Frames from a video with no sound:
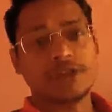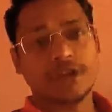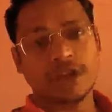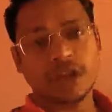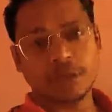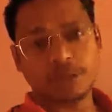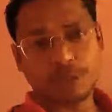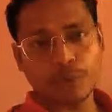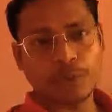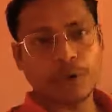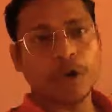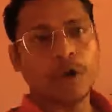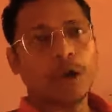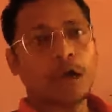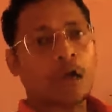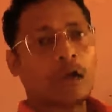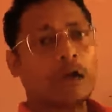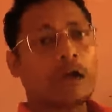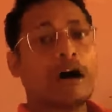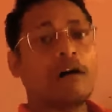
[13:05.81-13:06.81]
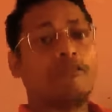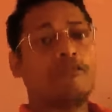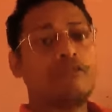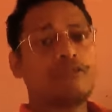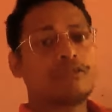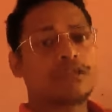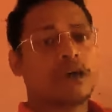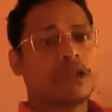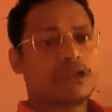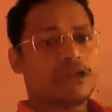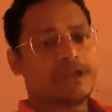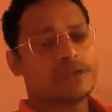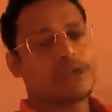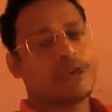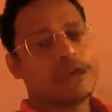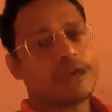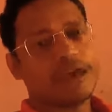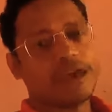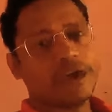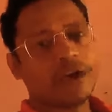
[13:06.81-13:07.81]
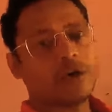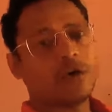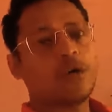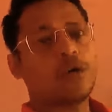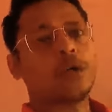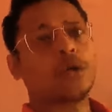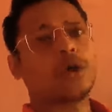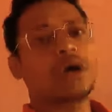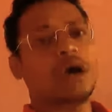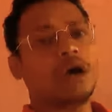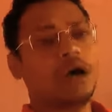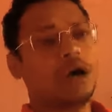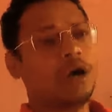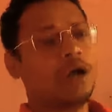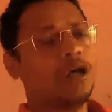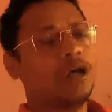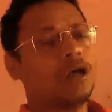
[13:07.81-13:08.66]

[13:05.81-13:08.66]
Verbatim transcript: जनकपुर काफ़ी सारी जगह हैं गोरखा